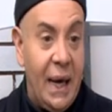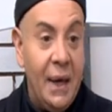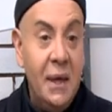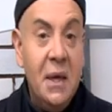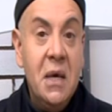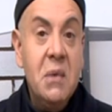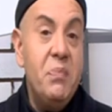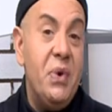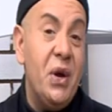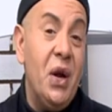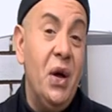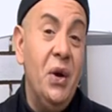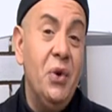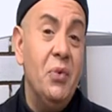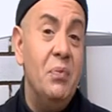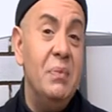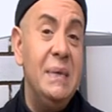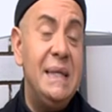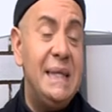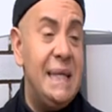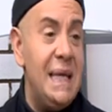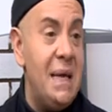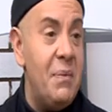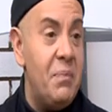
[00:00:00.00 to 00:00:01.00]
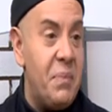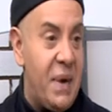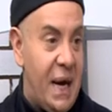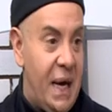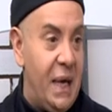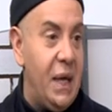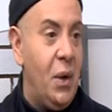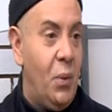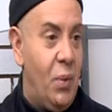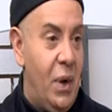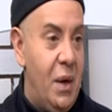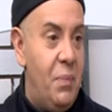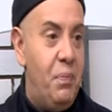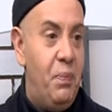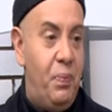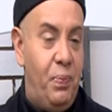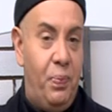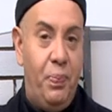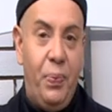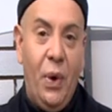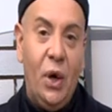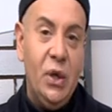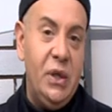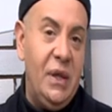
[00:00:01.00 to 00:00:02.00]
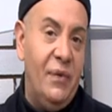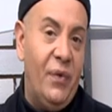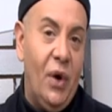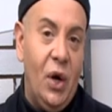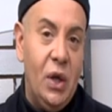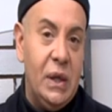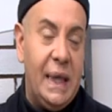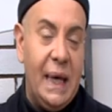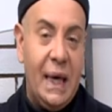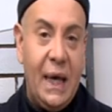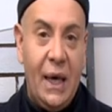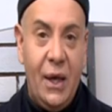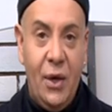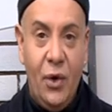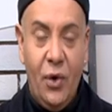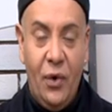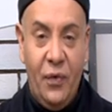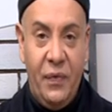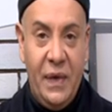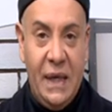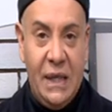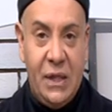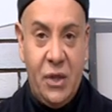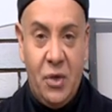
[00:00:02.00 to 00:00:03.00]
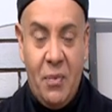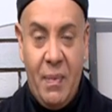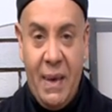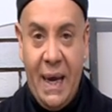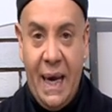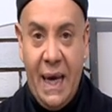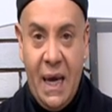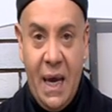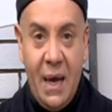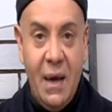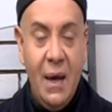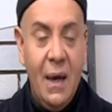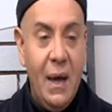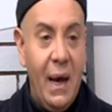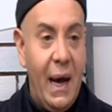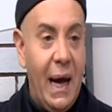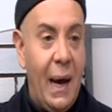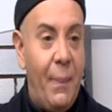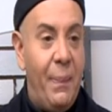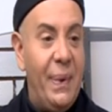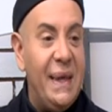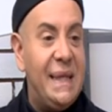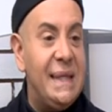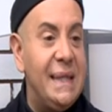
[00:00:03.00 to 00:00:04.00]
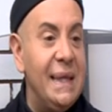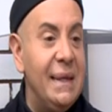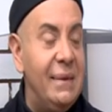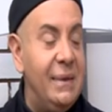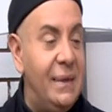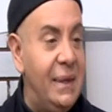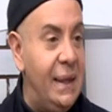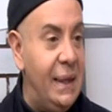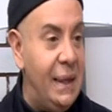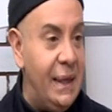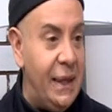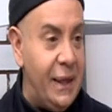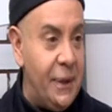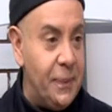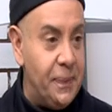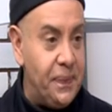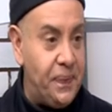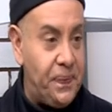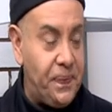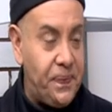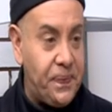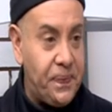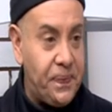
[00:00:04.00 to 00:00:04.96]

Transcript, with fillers: però non mi sembra in quel po' di volte che io ho visto magari a pezzettini